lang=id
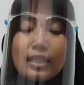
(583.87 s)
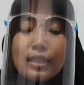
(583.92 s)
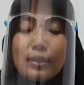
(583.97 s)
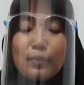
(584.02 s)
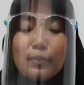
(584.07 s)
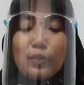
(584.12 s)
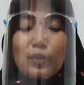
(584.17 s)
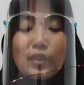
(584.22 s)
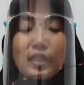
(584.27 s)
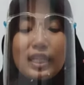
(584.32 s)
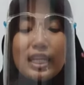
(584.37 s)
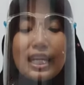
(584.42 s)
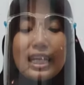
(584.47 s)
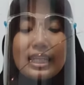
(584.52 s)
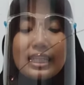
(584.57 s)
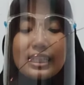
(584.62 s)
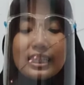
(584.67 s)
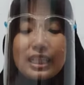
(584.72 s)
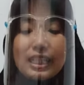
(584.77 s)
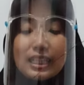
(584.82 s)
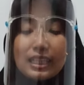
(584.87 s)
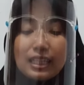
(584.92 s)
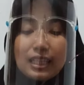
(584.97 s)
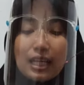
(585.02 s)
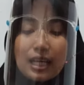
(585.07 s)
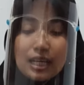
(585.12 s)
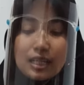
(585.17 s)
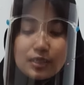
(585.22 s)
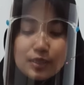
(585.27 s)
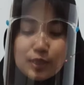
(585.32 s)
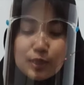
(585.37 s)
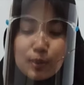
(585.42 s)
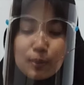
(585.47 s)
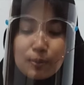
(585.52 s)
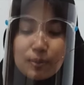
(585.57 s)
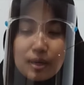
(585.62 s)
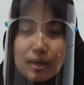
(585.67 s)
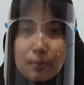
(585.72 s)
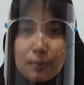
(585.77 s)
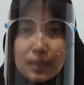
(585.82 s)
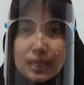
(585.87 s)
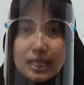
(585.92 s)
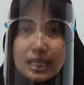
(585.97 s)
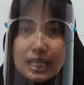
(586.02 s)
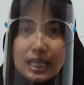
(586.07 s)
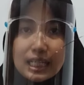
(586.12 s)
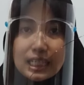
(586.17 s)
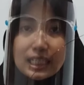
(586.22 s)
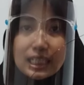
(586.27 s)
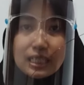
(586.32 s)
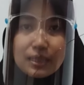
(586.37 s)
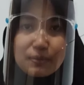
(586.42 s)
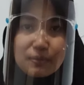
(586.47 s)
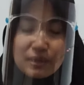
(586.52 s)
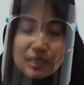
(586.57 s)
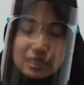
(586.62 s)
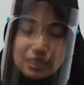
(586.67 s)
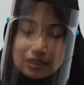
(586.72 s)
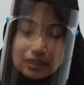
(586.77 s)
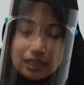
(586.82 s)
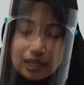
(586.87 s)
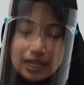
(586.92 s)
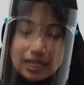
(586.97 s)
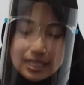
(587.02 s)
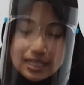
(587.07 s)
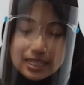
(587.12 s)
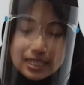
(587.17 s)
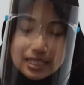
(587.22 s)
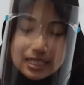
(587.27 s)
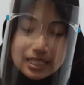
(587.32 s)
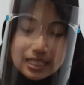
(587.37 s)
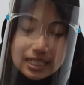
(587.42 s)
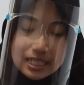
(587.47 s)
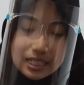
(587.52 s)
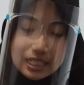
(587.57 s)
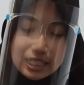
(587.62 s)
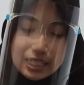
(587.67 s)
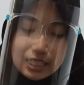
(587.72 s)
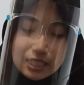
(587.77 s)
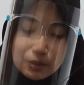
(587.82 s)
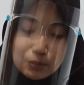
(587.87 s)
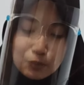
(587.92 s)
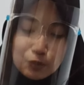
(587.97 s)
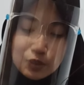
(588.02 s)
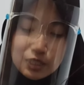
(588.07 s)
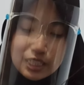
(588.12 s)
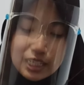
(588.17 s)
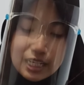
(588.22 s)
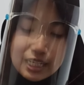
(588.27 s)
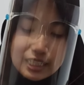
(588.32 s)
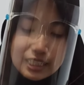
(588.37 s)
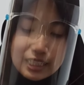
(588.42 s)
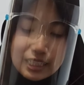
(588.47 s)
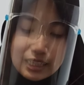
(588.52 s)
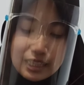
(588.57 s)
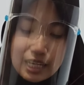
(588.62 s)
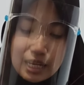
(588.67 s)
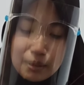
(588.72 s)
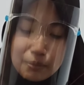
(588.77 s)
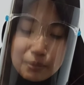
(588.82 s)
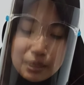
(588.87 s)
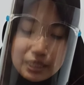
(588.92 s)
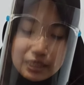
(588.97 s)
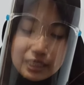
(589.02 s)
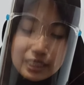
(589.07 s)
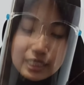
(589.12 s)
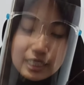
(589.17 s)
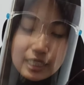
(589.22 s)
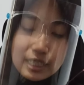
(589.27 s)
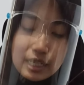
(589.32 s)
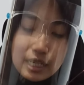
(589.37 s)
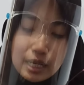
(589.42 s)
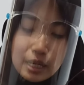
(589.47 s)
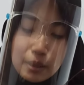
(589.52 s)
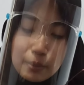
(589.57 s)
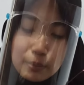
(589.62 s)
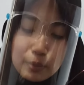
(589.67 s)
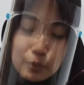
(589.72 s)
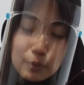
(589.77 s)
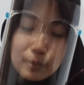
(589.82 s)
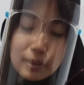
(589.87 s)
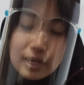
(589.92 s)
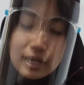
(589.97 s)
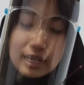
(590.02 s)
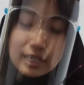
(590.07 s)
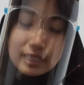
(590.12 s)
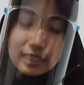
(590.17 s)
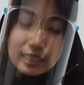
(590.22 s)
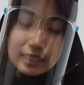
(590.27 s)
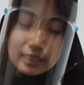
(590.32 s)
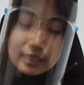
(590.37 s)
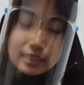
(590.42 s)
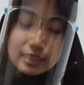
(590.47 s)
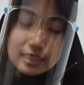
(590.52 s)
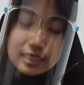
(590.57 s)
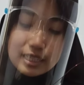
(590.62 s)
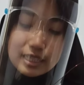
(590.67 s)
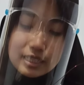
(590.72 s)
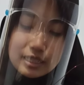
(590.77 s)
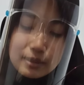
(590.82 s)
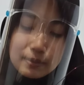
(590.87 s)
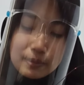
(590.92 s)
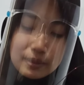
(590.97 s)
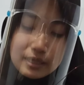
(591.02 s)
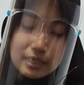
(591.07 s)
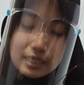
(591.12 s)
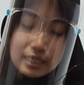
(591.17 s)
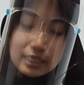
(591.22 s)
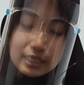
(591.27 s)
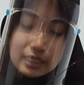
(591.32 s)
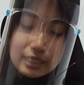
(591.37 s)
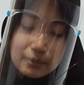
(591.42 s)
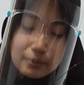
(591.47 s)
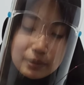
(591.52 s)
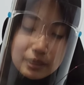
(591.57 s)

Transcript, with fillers: Kemudian kita coba pada klik kertas di sini, kemudian kita amati perubahan yang terjadi pada klik